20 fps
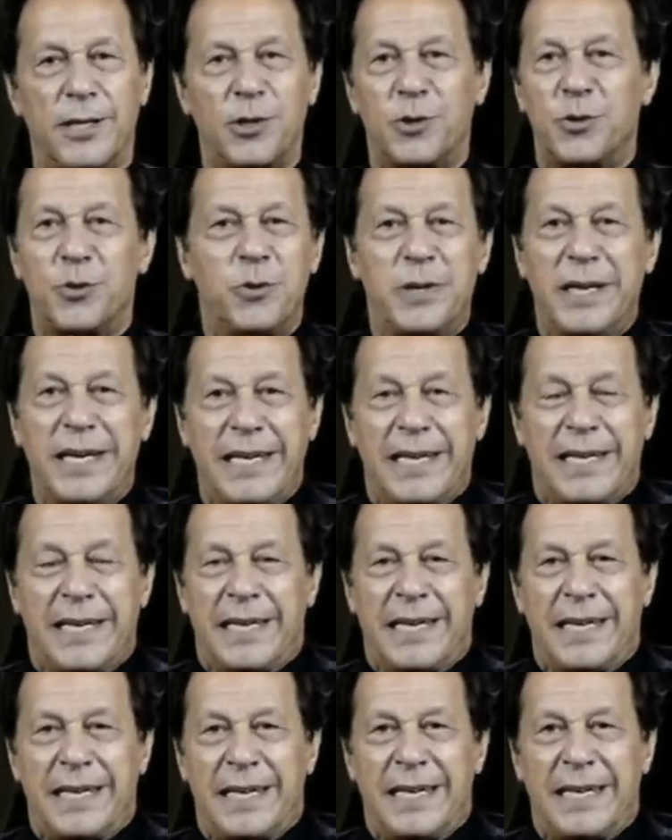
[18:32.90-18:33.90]
क्योंकि
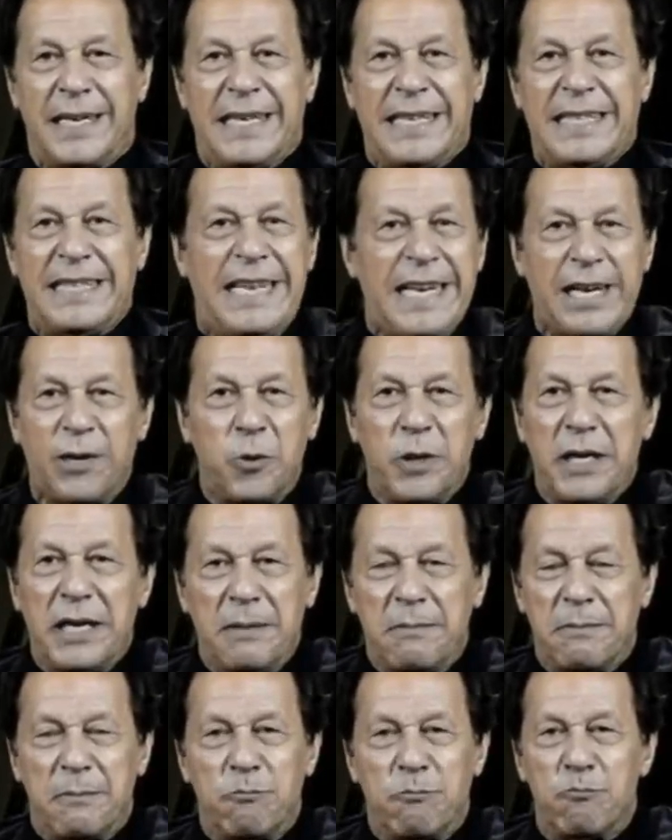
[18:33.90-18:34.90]
ये कोई
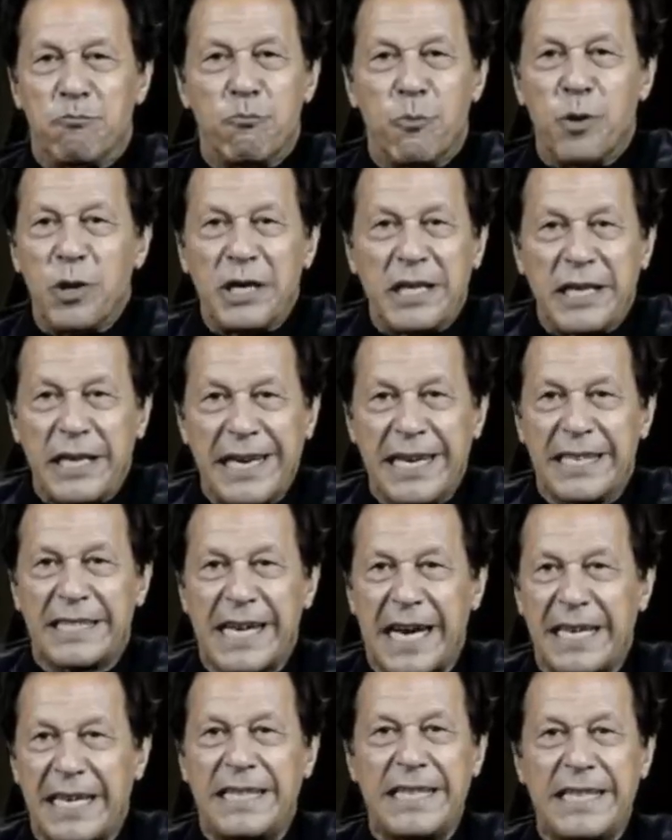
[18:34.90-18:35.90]
मुल्क की
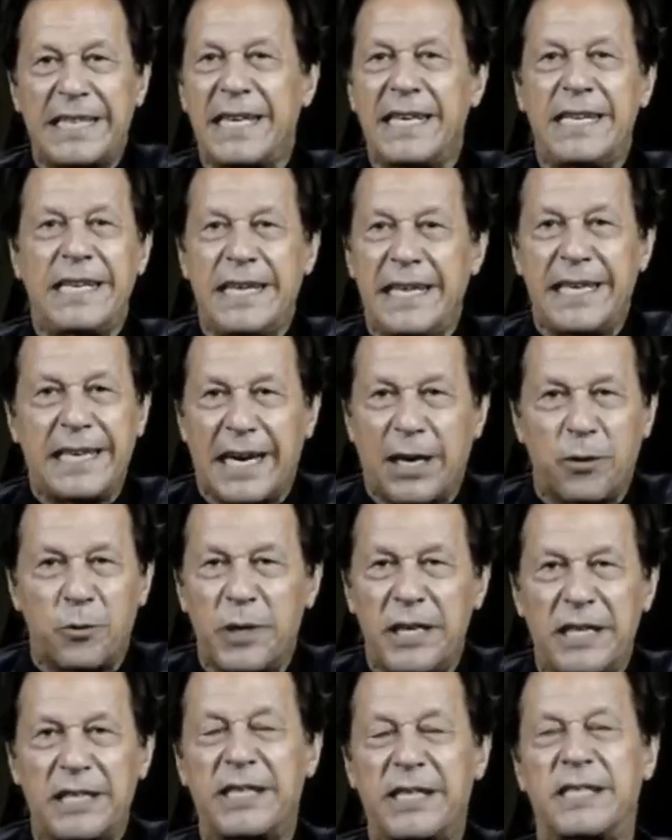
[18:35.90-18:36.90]
आजादी के लिए इनका
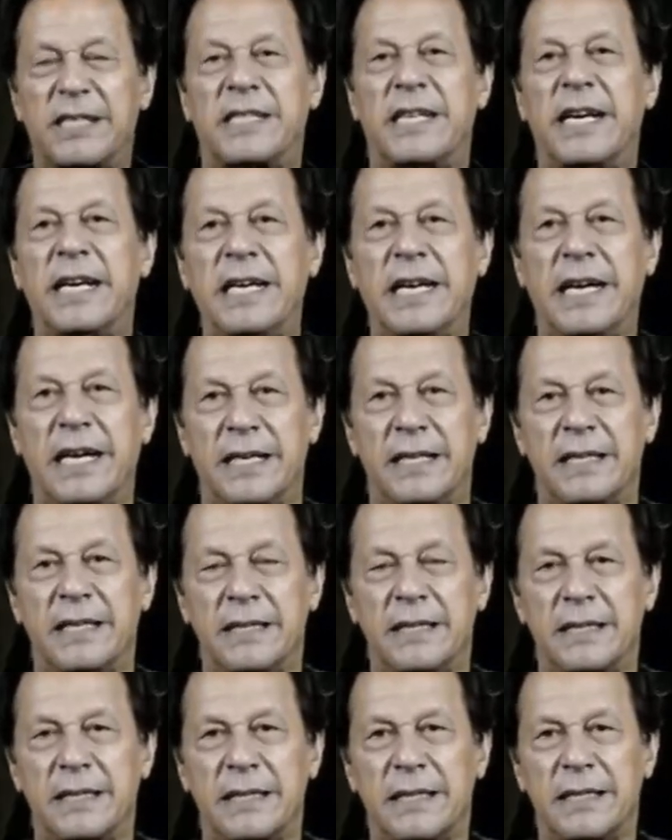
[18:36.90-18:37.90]
कोई इंटरेस्ट नहीं है
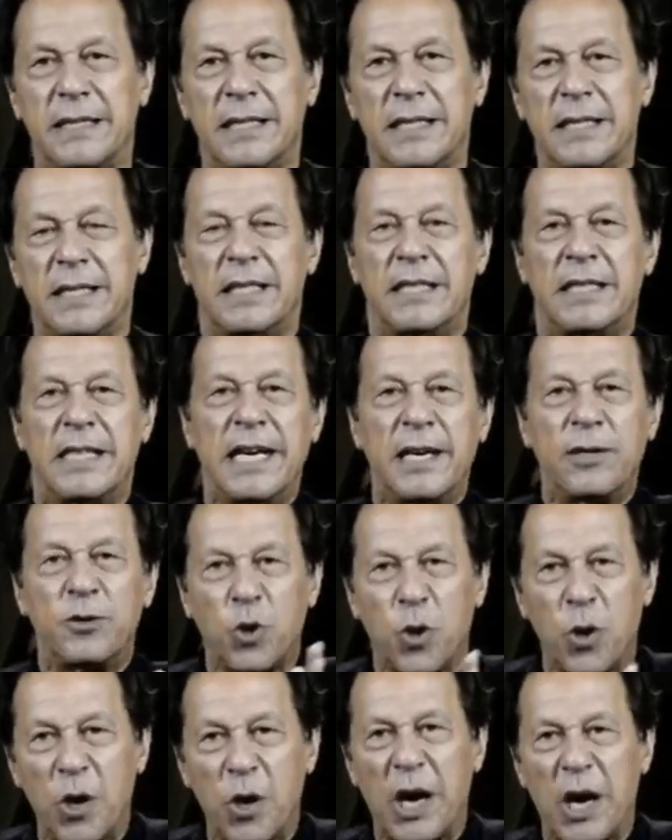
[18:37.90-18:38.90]
ये
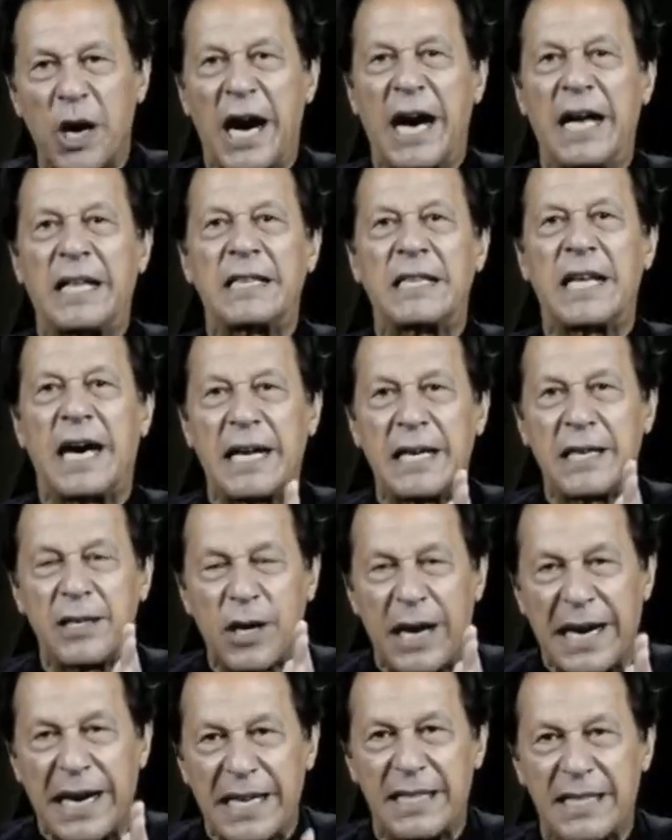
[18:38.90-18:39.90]
दो खानदान
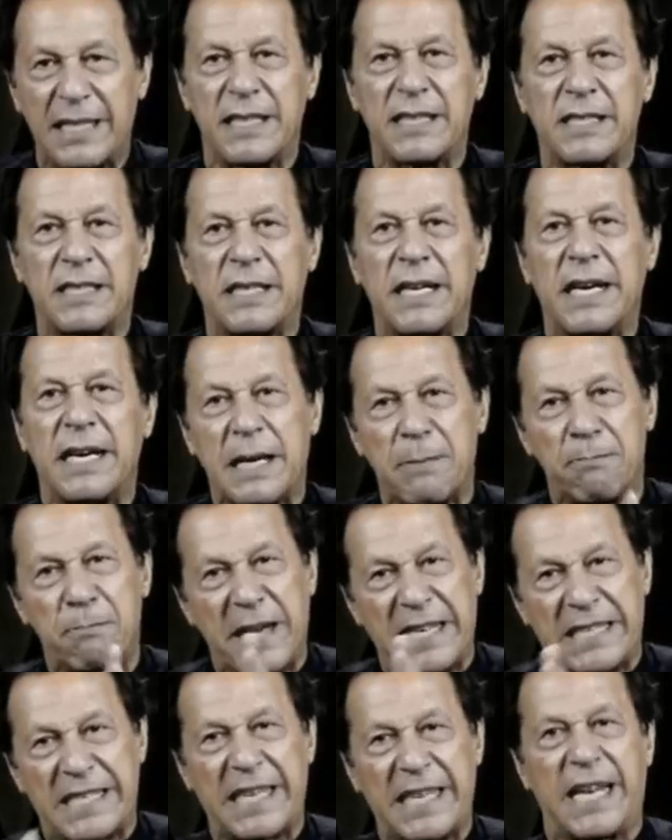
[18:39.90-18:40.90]
का इंटरेस्ट ये है कि
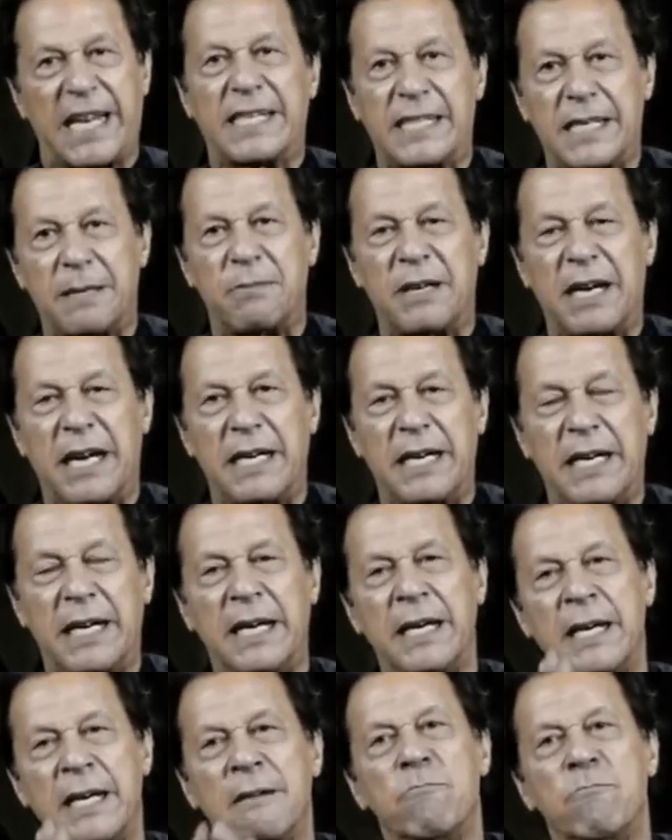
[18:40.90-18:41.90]
पैसे कैसे बनाने हैं
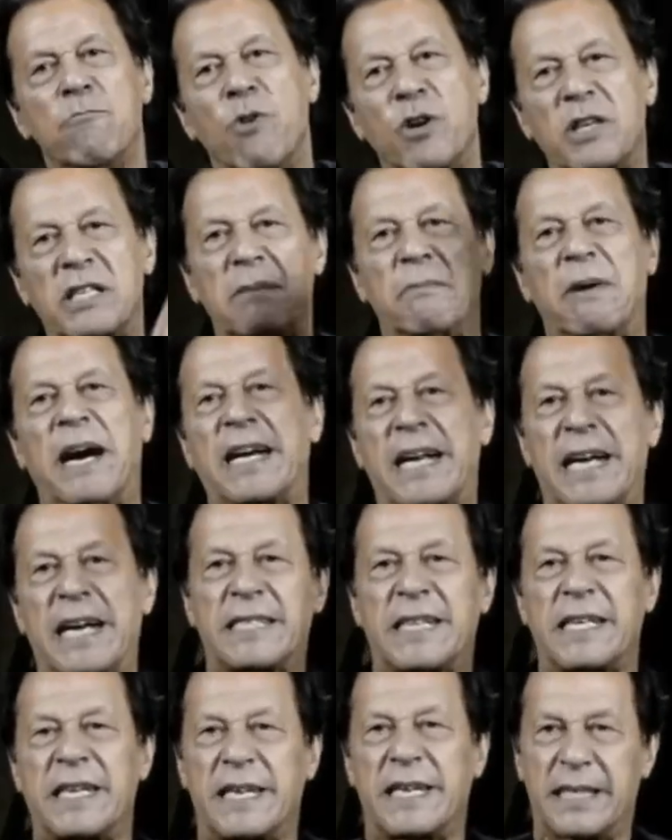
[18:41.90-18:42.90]
मुल्क से बाहर
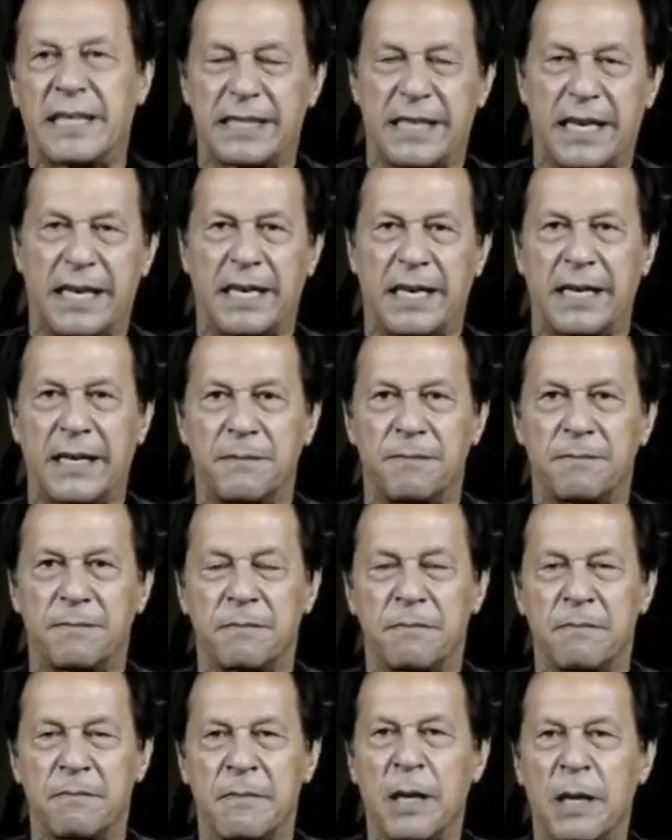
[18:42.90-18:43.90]
कैसे लेके जाने हैं
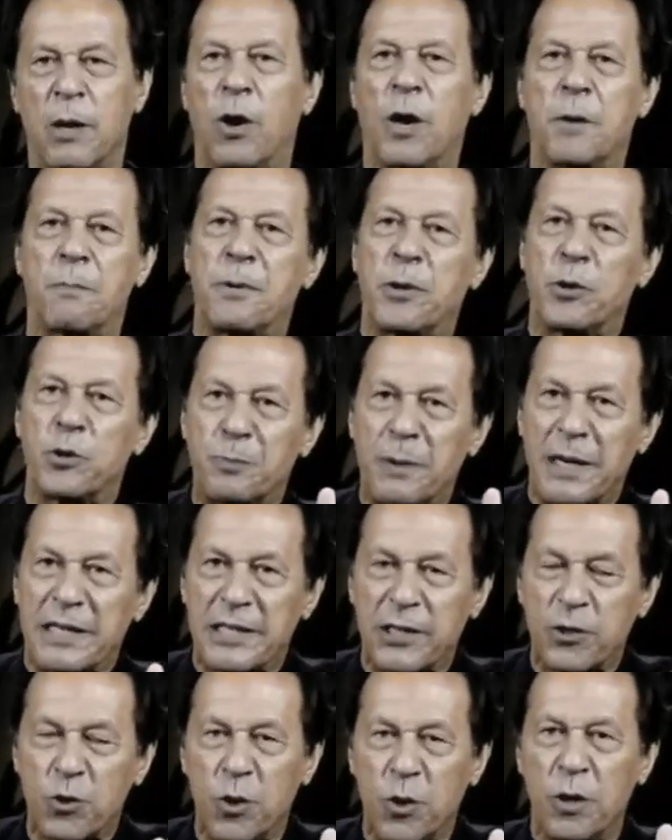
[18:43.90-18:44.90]
और फिर उस
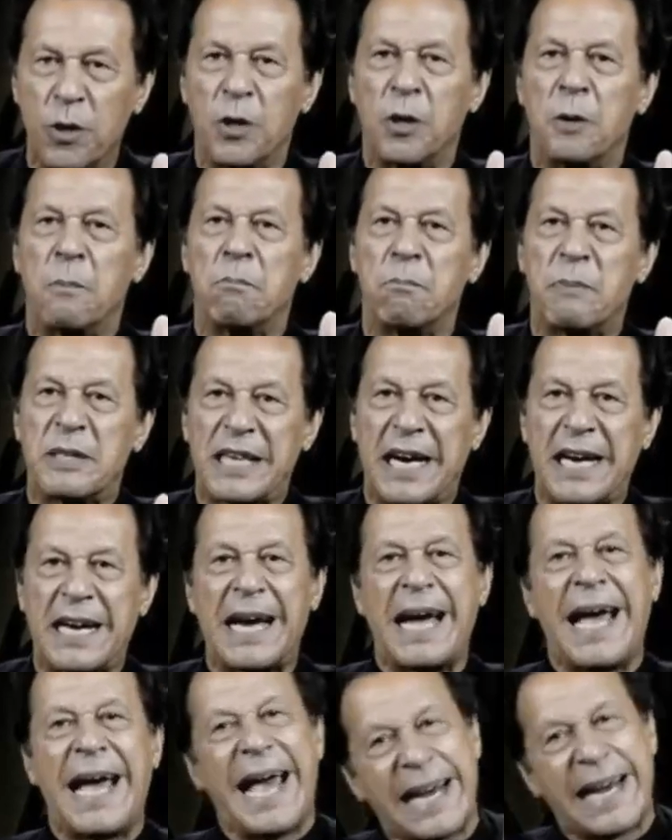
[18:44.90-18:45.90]
पैसे को बचाना
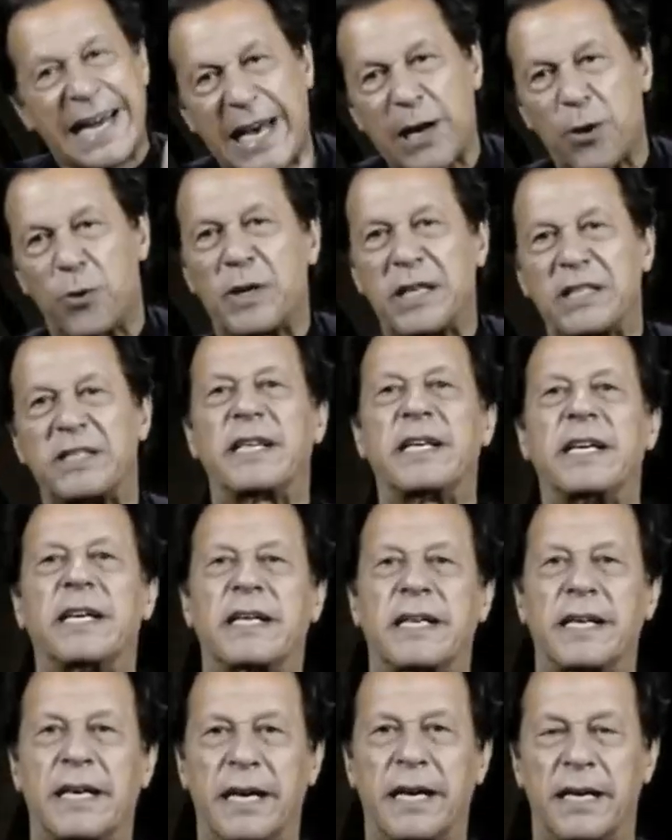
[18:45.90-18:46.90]
एनआरओ के जरिए
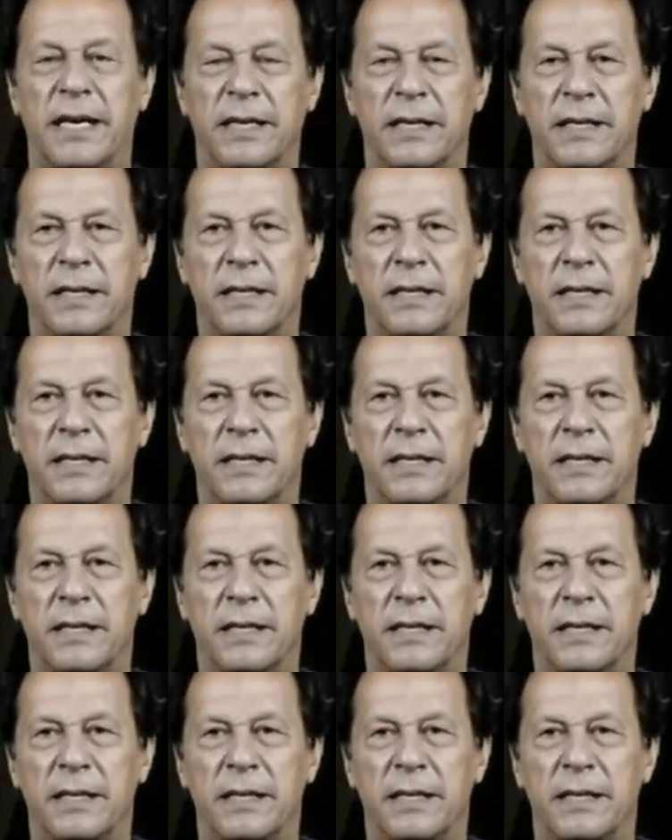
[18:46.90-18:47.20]
क्या है